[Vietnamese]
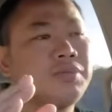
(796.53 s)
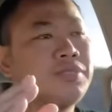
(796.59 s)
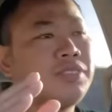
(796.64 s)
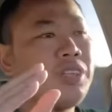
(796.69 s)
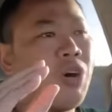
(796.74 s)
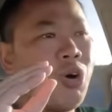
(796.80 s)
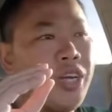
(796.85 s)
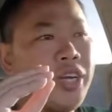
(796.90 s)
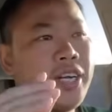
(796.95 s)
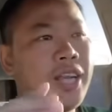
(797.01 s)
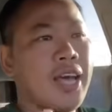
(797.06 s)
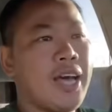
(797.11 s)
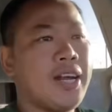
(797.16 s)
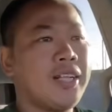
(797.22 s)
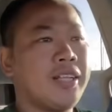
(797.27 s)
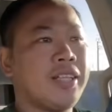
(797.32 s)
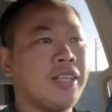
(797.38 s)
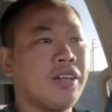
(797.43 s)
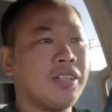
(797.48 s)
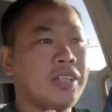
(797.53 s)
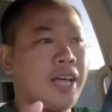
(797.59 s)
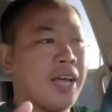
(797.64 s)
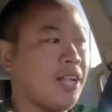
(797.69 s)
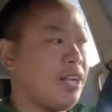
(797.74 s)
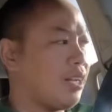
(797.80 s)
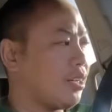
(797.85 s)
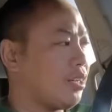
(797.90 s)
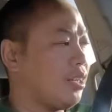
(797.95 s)
nói ra đó thì có
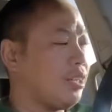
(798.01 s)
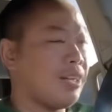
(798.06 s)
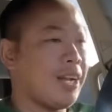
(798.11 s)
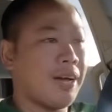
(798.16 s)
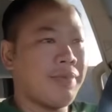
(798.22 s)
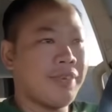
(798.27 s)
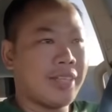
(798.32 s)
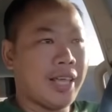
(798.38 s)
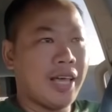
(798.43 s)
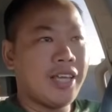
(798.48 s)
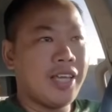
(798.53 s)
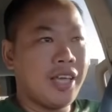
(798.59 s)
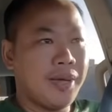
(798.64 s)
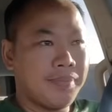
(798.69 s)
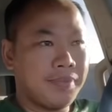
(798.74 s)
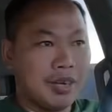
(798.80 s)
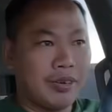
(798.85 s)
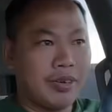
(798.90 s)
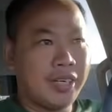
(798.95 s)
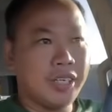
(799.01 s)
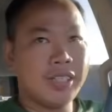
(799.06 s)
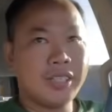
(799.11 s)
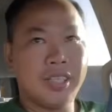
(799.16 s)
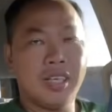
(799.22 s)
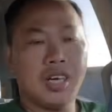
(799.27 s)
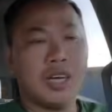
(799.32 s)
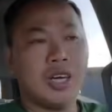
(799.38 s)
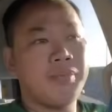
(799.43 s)
thể là người nào mà trải nghiệm rồi đó
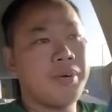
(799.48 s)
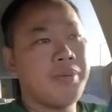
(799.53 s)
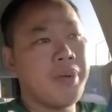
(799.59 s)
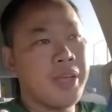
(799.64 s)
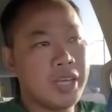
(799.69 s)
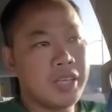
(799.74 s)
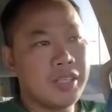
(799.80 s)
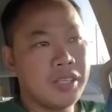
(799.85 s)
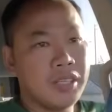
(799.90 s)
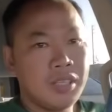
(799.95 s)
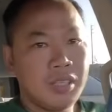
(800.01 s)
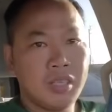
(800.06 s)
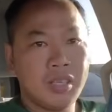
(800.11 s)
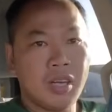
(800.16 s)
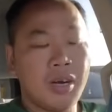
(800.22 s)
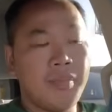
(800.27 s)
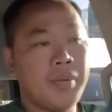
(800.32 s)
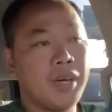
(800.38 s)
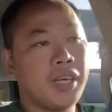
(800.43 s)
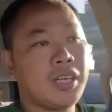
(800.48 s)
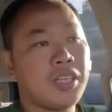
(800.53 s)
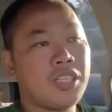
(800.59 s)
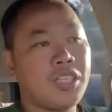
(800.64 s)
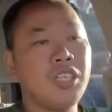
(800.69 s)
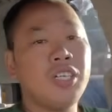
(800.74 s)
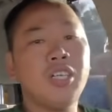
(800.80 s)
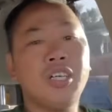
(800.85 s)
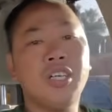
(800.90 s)
thì họ mới biết còn mà
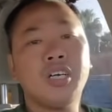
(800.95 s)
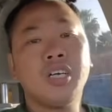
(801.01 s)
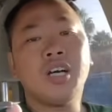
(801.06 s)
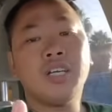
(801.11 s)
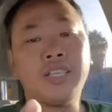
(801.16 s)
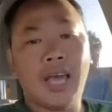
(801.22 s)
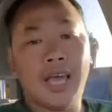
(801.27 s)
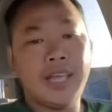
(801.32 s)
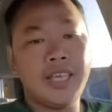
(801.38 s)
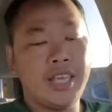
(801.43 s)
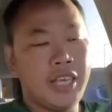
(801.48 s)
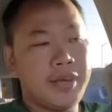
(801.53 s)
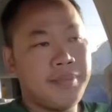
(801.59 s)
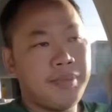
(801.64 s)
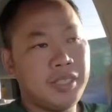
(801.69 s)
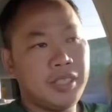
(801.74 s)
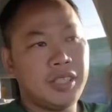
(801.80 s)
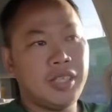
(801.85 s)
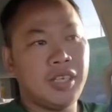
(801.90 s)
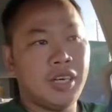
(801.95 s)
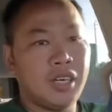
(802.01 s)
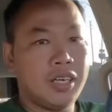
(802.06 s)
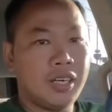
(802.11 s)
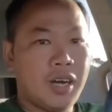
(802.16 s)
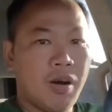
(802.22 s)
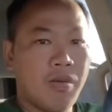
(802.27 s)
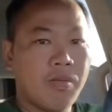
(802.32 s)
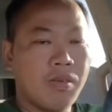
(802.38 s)
chưa có trải nghiệm thì họ
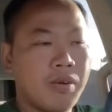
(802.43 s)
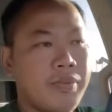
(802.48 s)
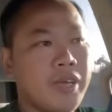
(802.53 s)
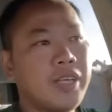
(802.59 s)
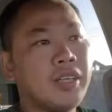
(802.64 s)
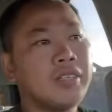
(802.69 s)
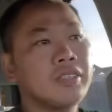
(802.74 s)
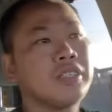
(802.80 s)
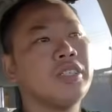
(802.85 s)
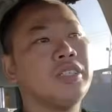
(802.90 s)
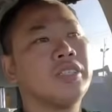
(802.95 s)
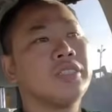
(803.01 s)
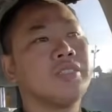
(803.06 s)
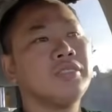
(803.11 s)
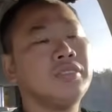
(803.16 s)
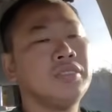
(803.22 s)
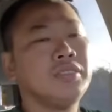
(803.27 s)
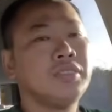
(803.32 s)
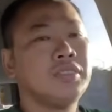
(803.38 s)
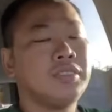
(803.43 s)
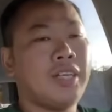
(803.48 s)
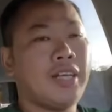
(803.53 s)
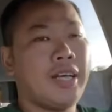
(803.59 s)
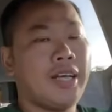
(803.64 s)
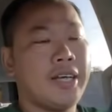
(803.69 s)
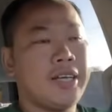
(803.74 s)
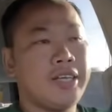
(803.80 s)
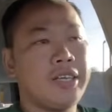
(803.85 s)
không có biết được
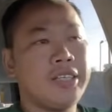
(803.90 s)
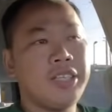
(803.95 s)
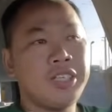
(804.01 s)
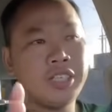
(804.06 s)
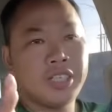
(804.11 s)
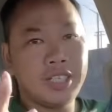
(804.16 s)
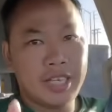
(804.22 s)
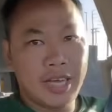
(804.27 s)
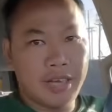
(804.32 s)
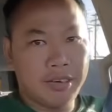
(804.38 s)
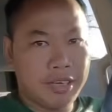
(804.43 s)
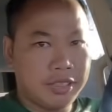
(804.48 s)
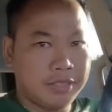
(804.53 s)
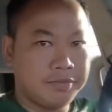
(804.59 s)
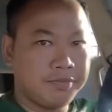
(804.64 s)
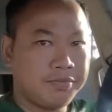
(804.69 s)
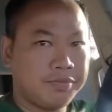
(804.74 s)
là nó như thế nào đâu